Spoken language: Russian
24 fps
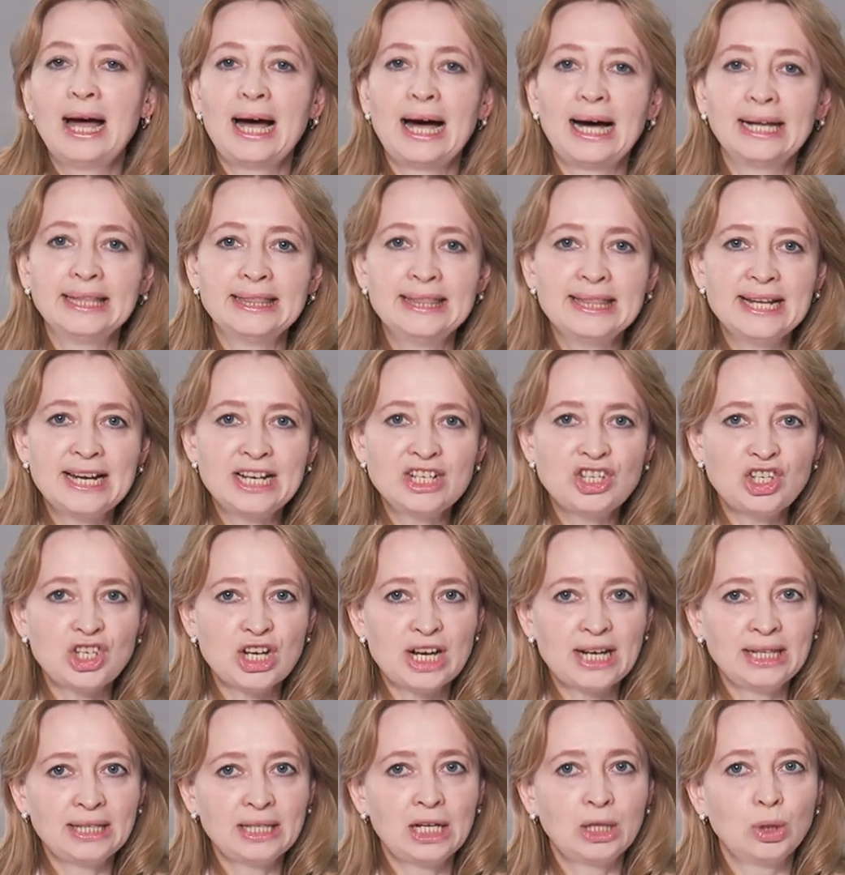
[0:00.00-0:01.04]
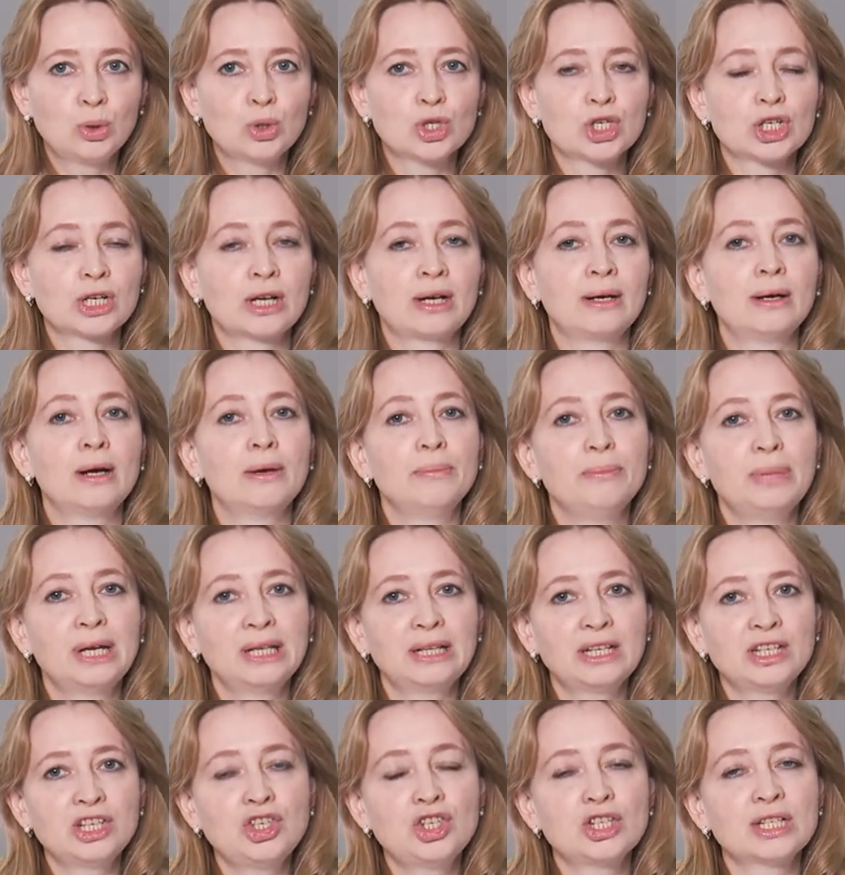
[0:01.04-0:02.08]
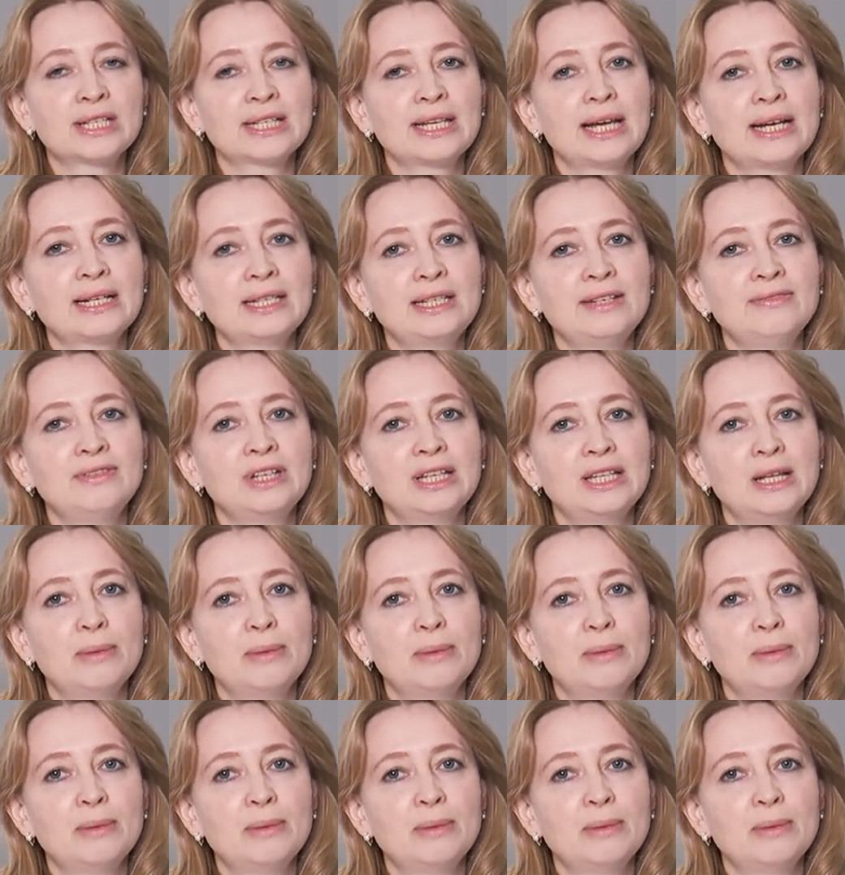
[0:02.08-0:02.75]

Одна чайная ложка биологически активной